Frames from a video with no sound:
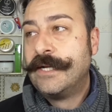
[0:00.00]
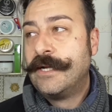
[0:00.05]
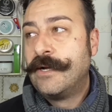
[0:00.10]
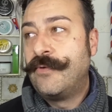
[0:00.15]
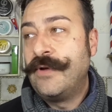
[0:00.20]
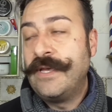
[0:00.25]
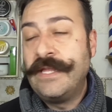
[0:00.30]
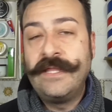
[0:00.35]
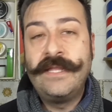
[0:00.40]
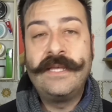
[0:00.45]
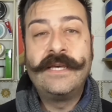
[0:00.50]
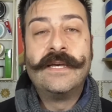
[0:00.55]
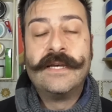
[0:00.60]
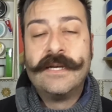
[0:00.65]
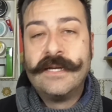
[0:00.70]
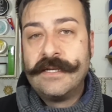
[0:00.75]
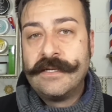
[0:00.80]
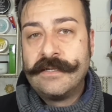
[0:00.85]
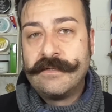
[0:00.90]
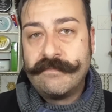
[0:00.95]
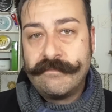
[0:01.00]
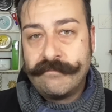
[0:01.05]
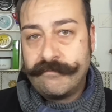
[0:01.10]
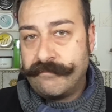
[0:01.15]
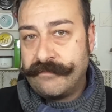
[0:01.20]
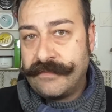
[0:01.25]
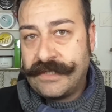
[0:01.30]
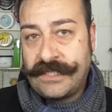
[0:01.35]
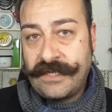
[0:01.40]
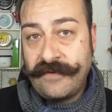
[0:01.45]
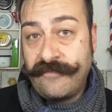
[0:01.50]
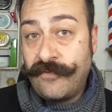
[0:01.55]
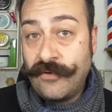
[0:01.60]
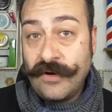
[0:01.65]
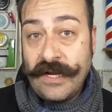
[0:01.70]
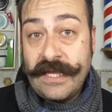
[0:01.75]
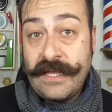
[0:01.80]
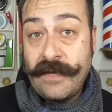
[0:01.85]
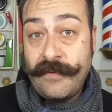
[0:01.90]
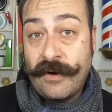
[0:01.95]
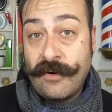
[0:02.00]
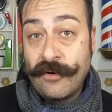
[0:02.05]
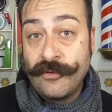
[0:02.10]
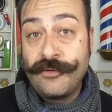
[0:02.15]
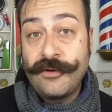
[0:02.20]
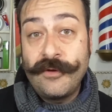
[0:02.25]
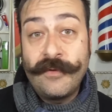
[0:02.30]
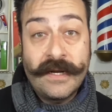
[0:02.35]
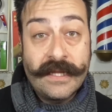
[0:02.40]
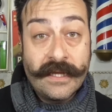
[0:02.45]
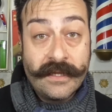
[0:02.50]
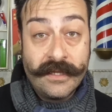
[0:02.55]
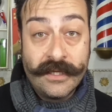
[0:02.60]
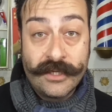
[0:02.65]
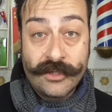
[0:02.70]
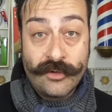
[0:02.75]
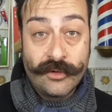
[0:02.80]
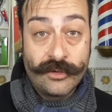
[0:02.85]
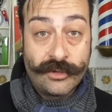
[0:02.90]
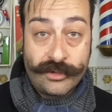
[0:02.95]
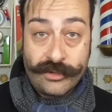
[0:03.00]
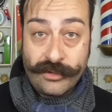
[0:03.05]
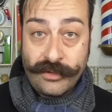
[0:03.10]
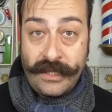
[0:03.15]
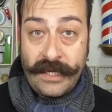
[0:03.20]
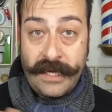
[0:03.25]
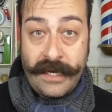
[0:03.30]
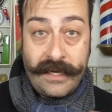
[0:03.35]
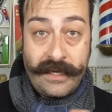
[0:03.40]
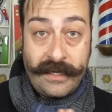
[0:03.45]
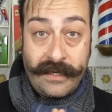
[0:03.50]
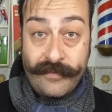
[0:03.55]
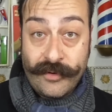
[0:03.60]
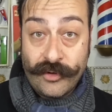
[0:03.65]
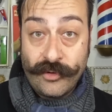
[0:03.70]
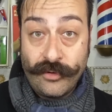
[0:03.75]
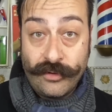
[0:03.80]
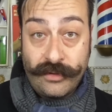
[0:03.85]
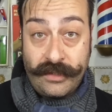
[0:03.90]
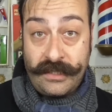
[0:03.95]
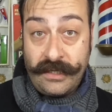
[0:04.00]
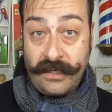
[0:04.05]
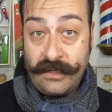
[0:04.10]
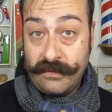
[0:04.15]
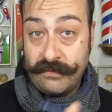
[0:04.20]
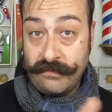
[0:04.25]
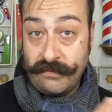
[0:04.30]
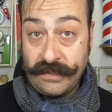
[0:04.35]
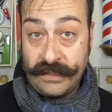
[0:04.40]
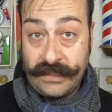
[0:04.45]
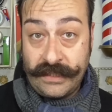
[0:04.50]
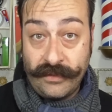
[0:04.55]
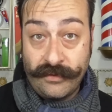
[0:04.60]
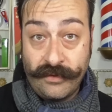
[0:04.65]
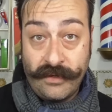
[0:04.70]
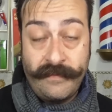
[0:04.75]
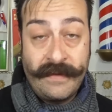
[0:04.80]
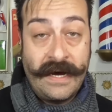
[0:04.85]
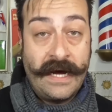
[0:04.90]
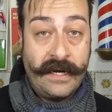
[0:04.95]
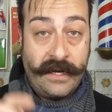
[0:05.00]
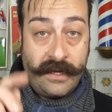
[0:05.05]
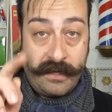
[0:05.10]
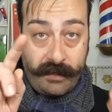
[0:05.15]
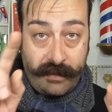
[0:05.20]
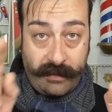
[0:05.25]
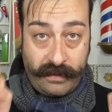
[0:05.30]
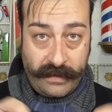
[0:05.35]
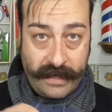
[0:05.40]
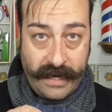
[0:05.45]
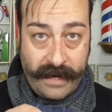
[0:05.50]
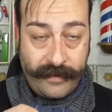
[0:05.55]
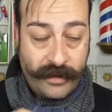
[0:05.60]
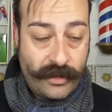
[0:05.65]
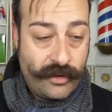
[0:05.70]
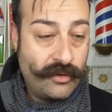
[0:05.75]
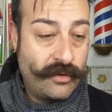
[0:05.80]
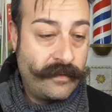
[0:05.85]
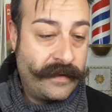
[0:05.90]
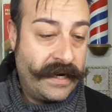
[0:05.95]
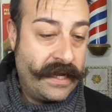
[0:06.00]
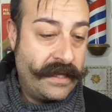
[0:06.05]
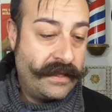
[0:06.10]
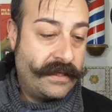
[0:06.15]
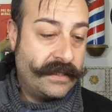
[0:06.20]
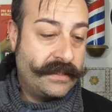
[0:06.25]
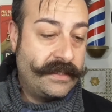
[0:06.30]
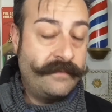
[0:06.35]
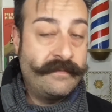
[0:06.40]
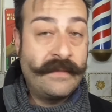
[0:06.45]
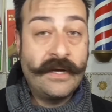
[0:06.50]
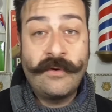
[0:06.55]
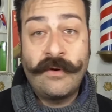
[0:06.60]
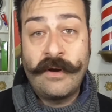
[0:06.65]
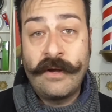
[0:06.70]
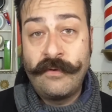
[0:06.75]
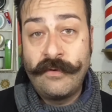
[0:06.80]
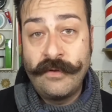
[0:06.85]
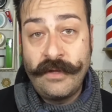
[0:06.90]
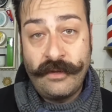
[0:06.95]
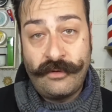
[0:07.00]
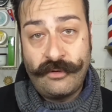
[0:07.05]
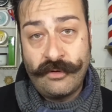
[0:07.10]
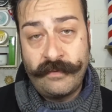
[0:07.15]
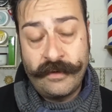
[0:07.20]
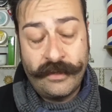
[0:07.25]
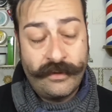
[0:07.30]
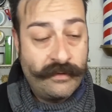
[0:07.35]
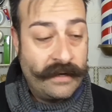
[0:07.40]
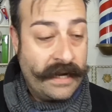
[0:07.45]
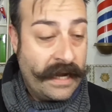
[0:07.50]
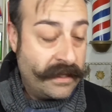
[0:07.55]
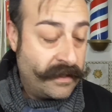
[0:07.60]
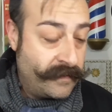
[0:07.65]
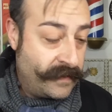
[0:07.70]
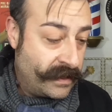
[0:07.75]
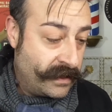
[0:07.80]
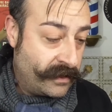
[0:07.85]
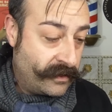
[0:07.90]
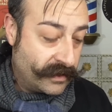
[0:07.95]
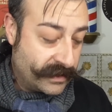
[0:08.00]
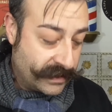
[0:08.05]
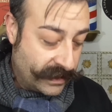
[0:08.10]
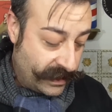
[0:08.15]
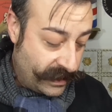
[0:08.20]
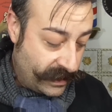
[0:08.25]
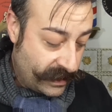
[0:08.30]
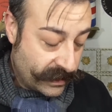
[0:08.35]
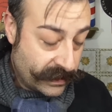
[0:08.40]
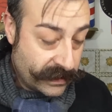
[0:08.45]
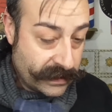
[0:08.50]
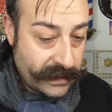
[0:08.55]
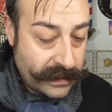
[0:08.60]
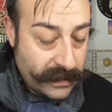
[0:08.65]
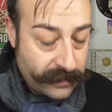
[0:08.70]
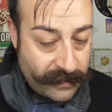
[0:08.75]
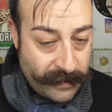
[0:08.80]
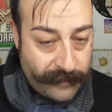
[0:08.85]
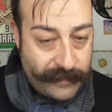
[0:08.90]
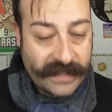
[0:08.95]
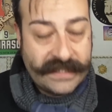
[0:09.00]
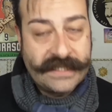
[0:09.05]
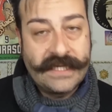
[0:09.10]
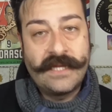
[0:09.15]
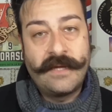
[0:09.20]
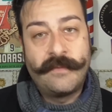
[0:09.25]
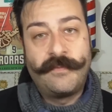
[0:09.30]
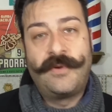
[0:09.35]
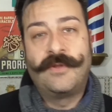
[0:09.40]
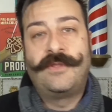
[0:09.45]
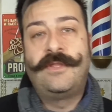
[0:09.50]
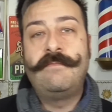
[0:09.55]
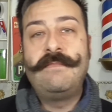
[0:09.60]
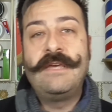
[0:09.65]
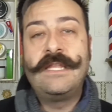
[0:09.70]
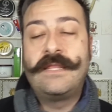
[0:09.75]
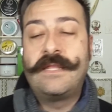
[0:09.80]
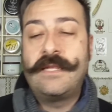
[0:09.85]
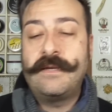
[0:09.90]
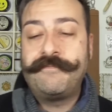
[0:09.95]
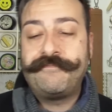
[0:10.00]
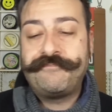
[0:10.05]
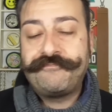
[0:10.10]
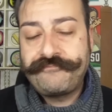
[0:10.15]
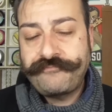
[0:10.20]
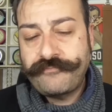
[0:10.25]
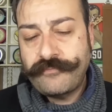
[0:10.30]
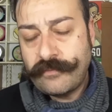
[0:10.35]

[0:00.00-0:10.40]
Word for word: Quindi se volete, per quanto riguarda il discorso dei prodotti, il sito rimane. Apri e chiudo parentesi, ma non l'avevo detto, perdonatemi, è una cosa che mi è passata un po' di mente.